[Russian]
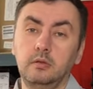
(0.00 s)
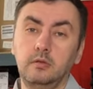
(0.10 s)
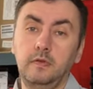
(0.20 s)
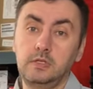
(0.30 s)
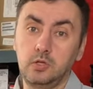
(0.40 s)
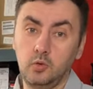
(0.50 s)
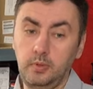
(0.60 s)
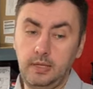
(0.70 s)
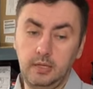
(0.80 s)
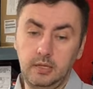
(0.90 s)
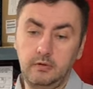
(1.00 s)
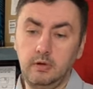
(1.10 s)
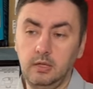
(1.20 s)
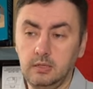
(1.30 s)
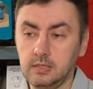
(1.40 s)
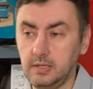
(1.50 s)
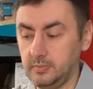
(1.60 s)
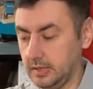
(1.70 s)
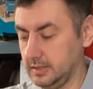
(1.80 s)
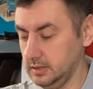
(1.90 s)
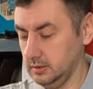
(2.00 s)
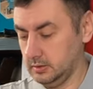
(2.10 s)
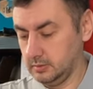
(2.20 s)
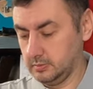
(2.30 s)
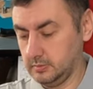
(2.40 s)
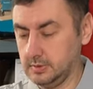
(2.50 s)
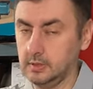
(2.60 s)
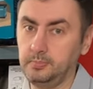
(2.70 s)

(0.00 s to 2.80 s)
200 рублей давал сам магазин за